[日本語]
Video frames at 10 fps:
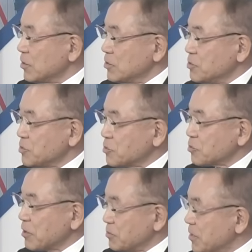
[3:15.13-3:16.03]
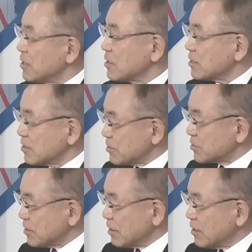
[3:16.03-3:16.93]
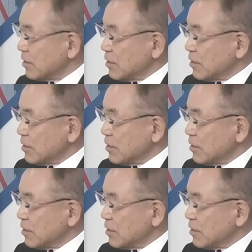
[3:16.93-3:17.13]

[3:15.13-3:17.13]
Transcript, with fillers: いうことが見えてきてですね、うん、